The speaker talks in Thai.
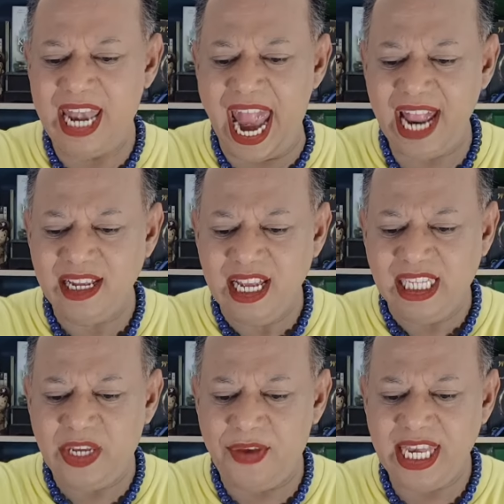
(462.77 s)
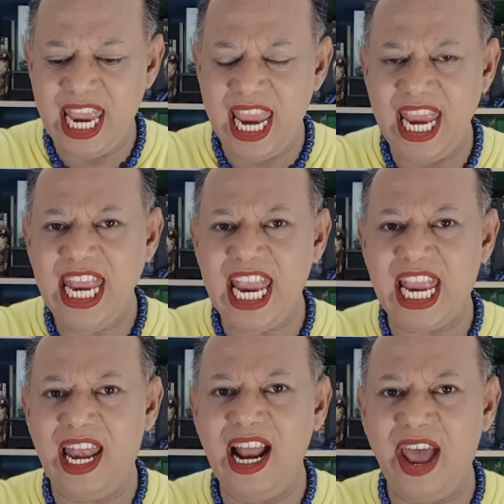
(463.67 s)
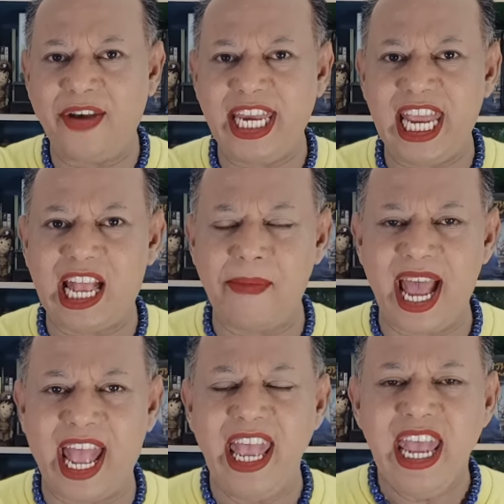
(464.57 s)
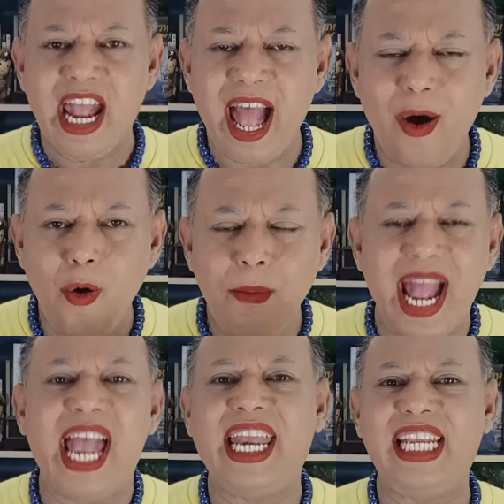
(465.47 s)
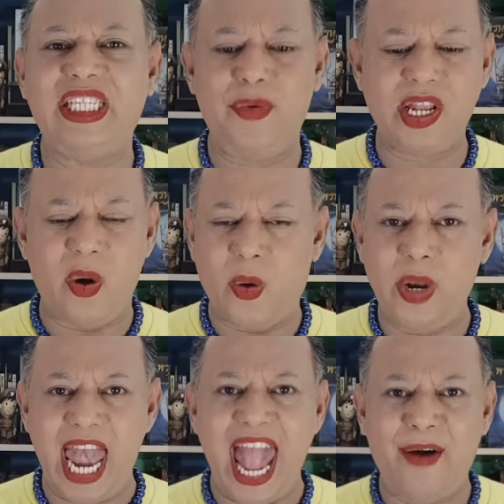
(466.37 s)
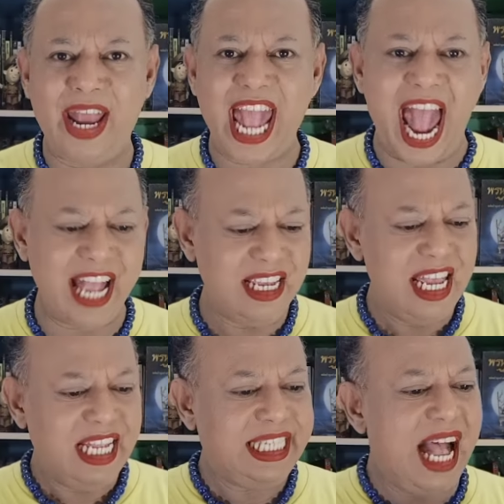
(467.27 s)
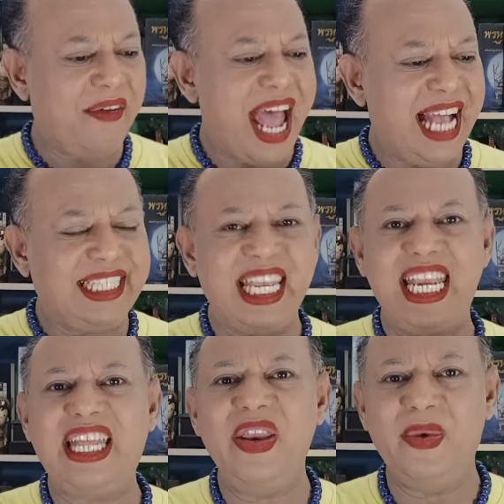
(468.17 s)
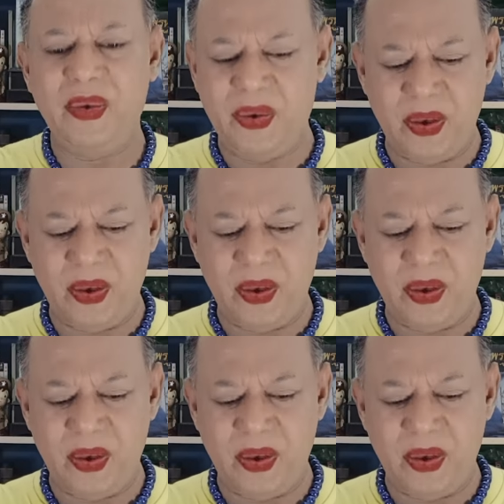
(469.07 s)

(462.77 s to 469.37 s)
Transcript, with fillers: นะชีวิตดีดีเรื่องราวดีๆกำลังเข้ามาในชีวิตของคุณแล้วนะคะ ชาวราศีธนู